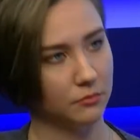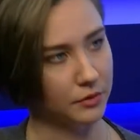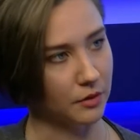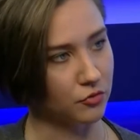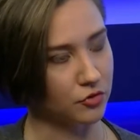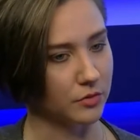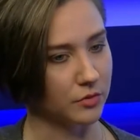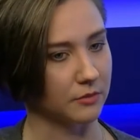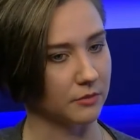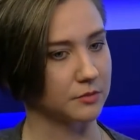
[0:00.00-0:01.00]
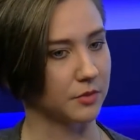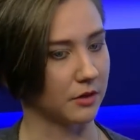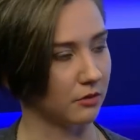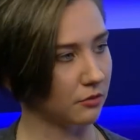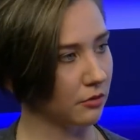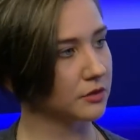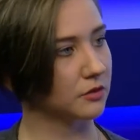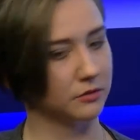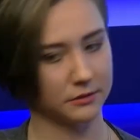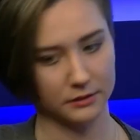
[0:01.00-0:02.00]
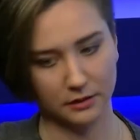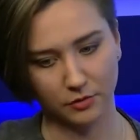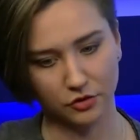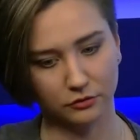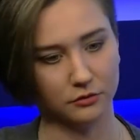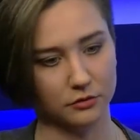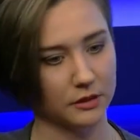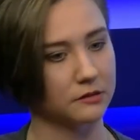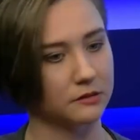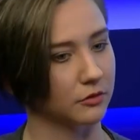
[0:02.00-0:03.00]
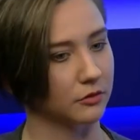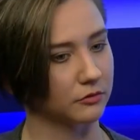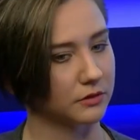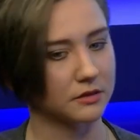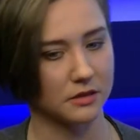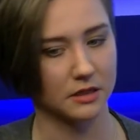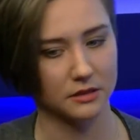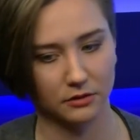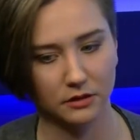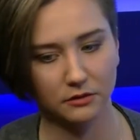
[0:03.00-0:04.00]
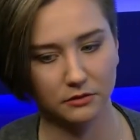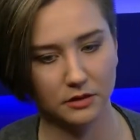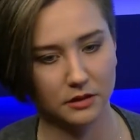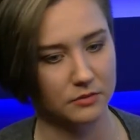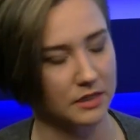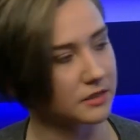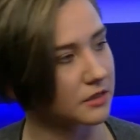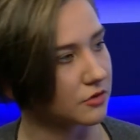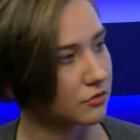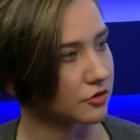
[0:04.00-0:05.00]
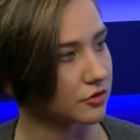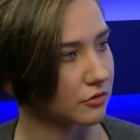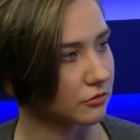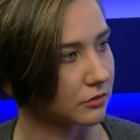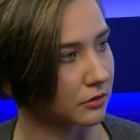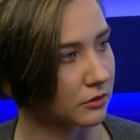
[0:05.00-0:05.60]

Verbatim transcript: потому что у меня там есть право голоса, то есть если меня что-то не устраивает, я могу встать и сказать, а вот это вот для гимнастики не очень круто.